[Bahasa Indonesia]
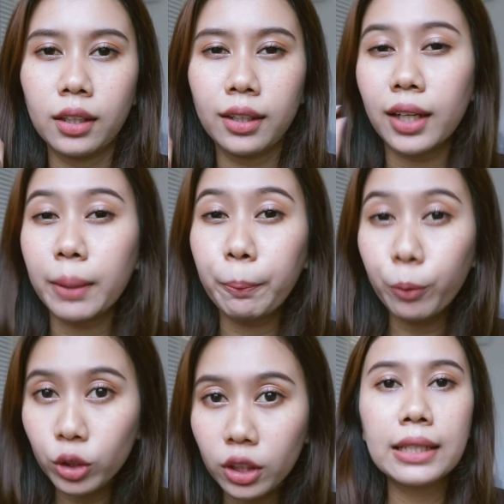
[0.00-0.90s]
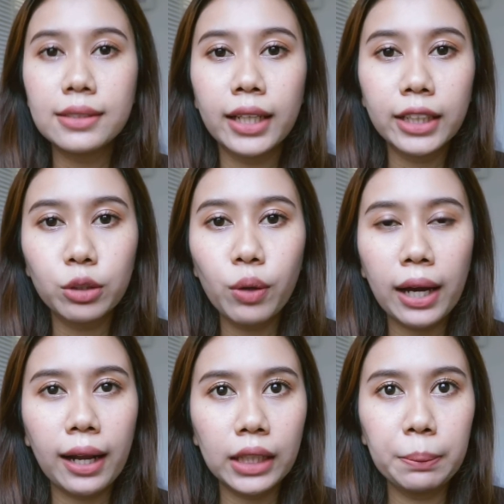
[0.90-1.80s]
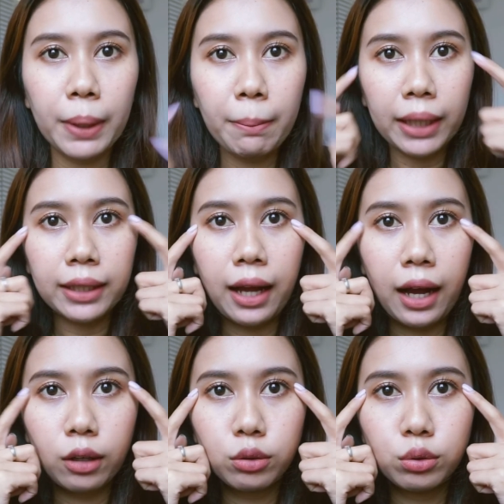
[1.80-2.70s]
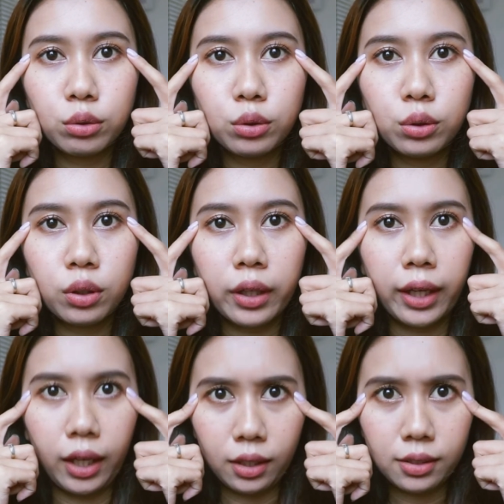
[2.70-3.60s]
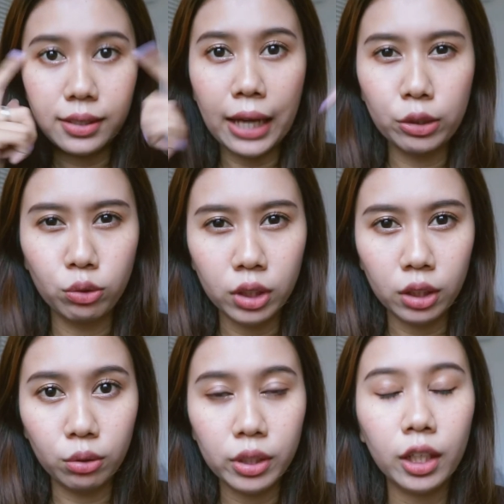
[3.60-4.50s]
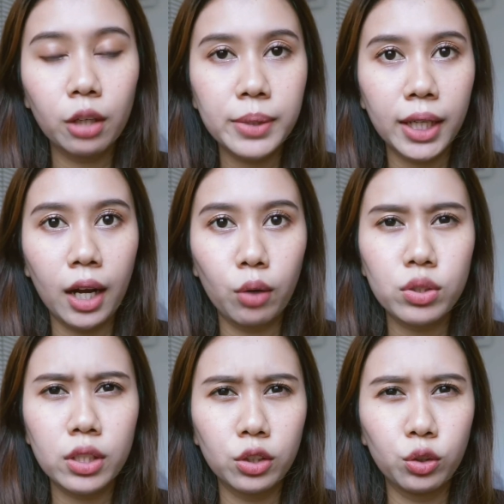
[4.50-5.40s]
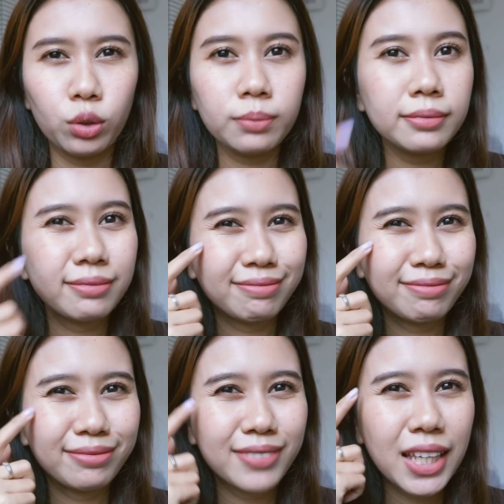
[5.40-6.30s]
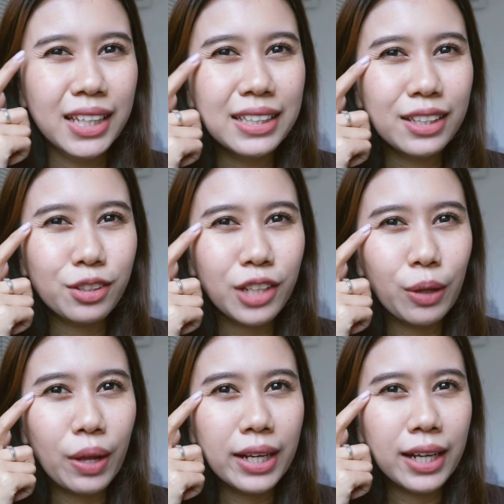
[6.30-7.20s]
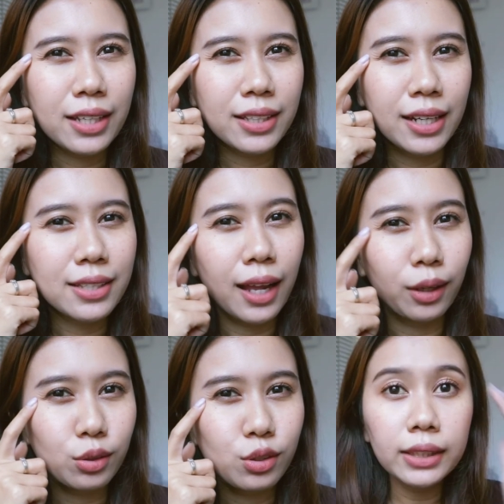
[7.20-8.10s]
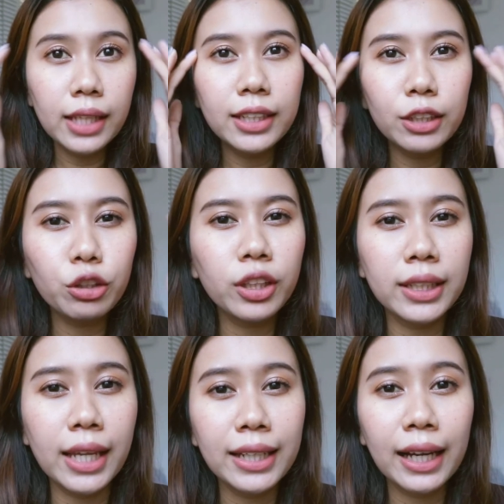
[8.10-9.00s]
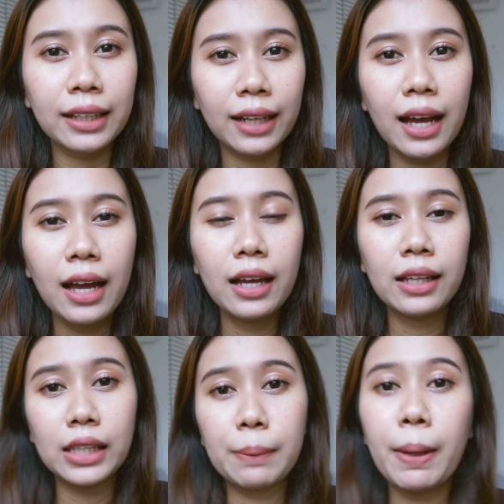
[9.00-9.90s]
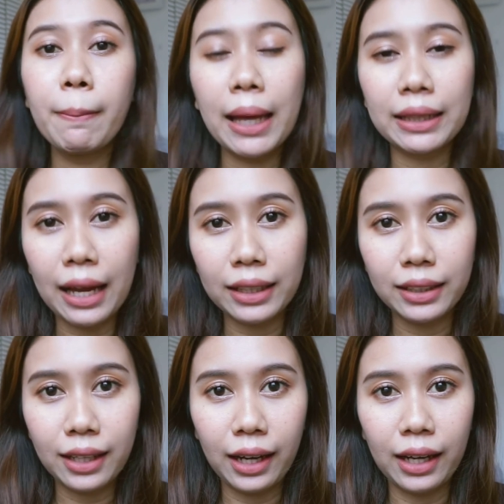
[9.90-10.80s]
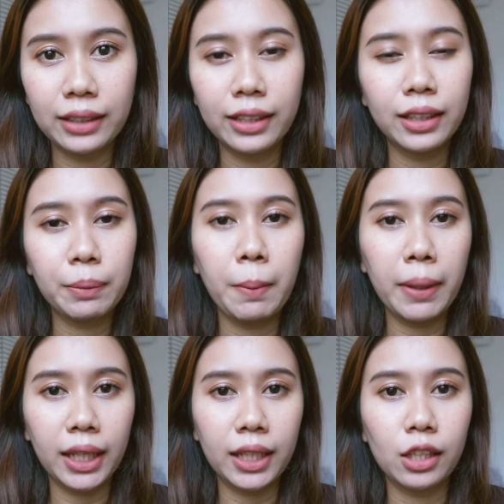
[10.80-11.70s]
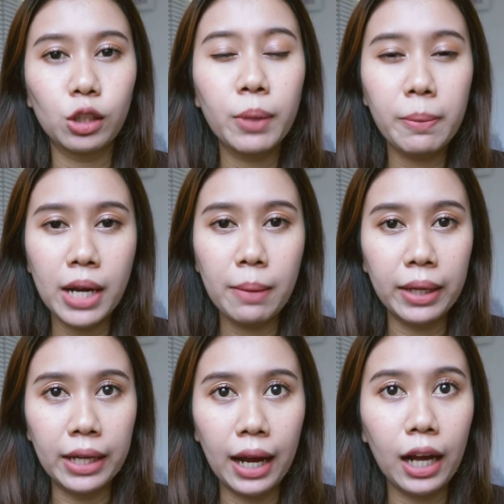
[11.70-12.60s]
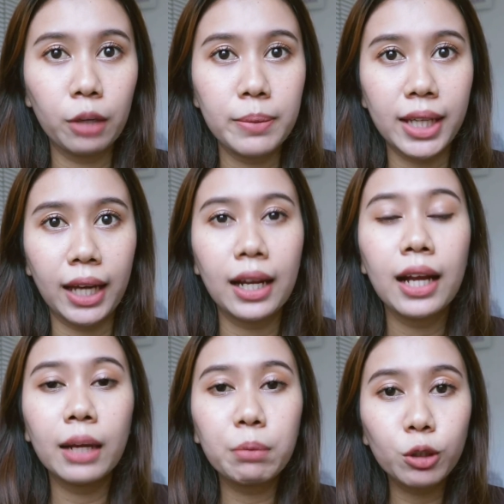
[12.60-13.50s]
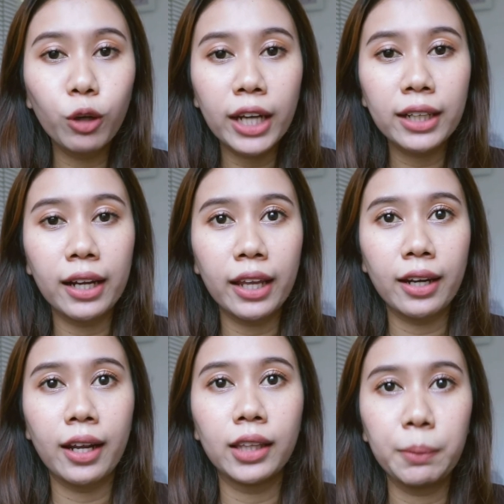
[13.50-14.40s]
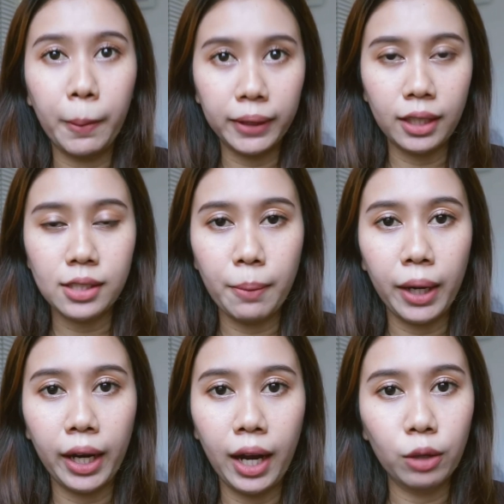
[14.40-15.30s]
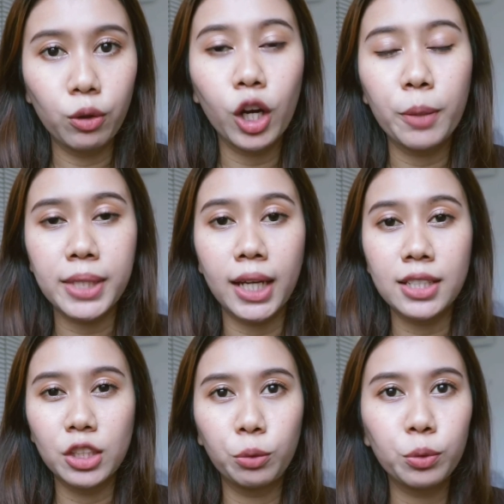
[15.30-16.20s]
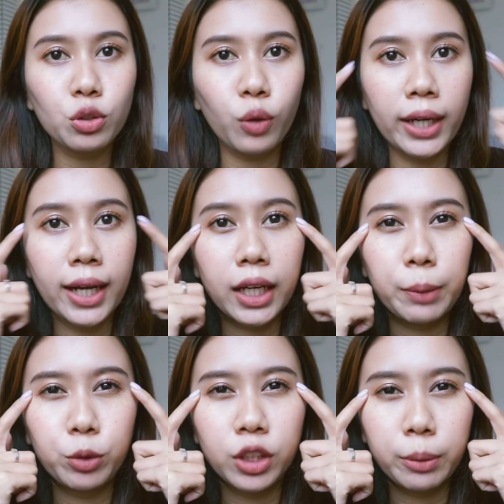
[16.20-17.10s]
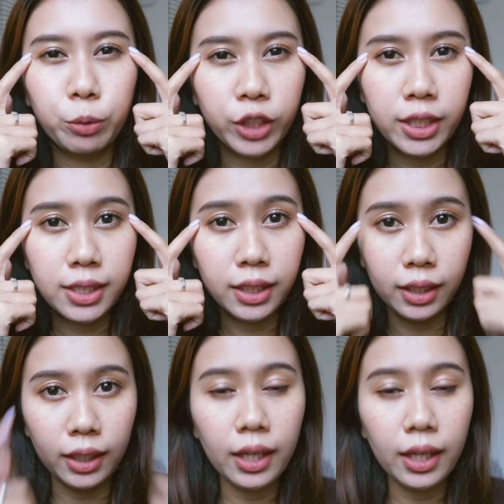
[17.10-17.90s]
keriput selain itu karena tipe mata aku kayak sayu gitu jadi kalau misalnya aku senyum di sini selalu ada garis-garis halus dan ini tuh terjadi karena tipe mata kita kan jadi tipe mata kita itu berbeda-beda kalau misalkan kebetulan kalian ada yang tipe matanya sama kayak aku kalau misalkan senyum tuh suka ada keriput-keriputnya di sini